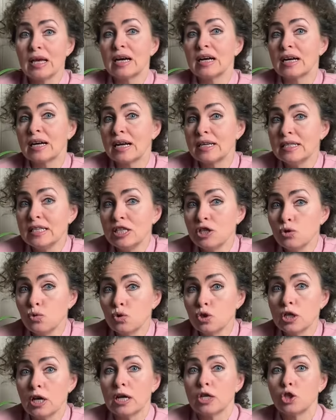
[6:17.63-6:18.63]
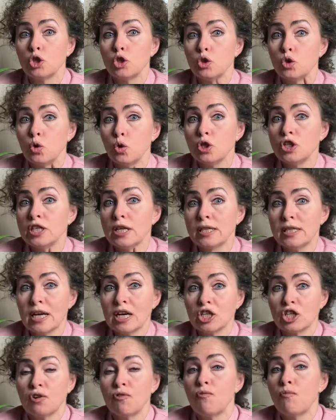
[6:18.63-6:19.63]
Хранить нужно точно
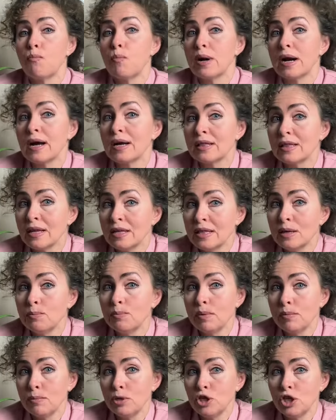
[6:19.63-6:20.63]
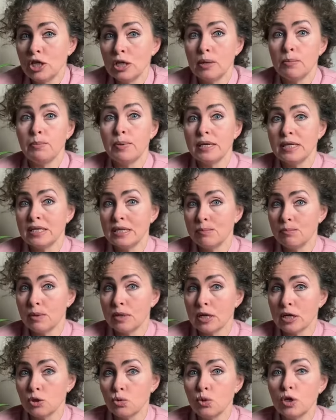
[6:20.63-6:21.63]
так же в прохладном помещении при
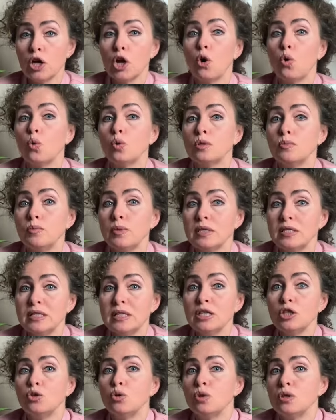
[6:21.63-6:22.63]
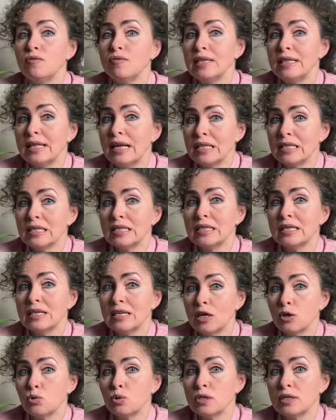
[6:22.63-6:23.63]
температуре от 5 до 12
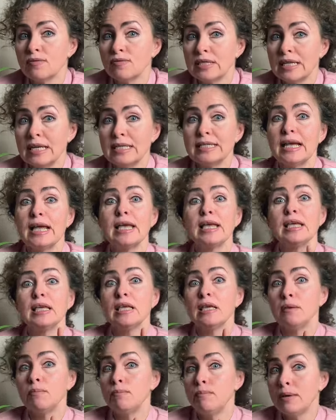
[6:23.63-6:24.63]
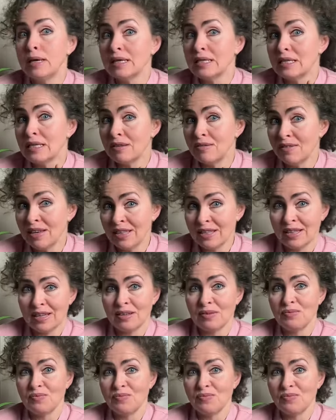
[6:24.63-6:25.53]
градусов Цельсия и без света.